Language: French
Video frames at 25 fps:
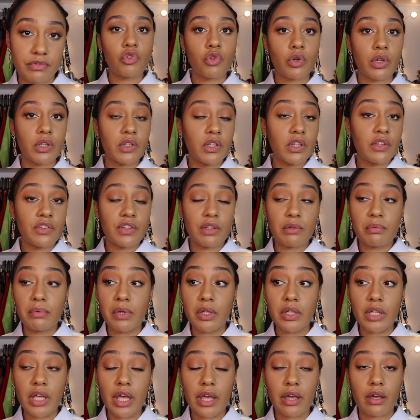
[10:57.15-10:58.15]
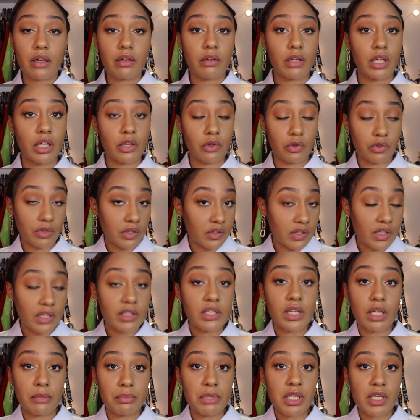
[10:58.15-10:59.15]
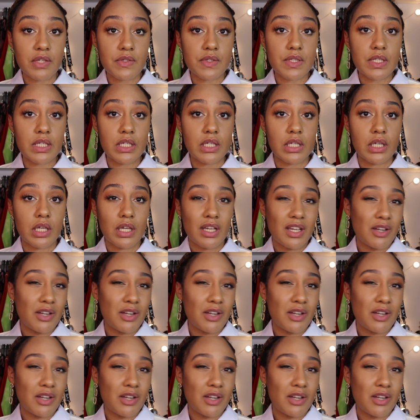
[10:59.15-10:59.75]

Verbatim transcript: J'aurais dit que c'est de bonne guerre et que c'est très très bien ainsi.